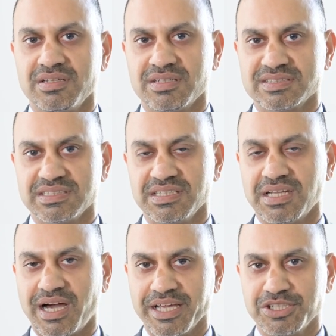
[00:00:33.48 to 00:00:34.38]
dass Sie
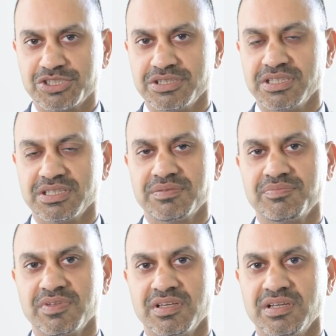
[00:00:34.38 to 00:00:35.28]
den Einstieg
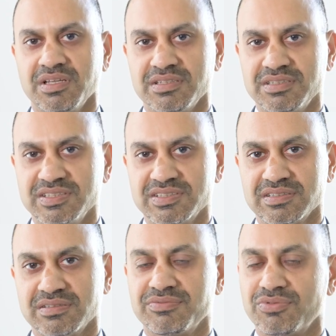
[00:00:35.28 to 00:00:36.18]
in
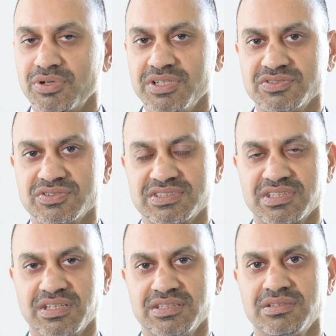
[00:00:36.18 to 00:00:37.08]
diese
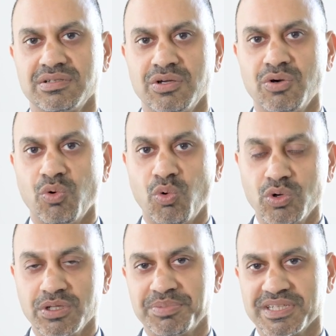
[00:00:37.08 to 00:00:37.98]
Vorlesungszeit
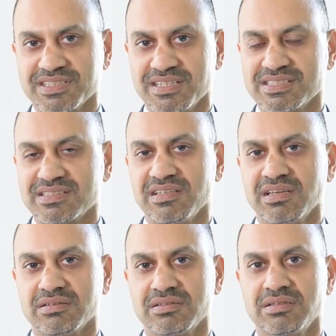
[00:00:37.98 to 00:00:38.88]
ohne
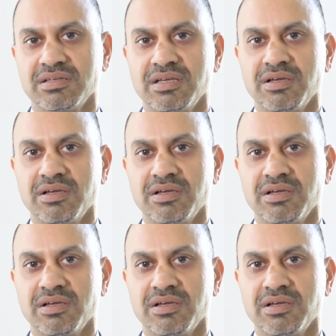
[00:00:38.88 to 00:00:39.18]
Präsenzlehre,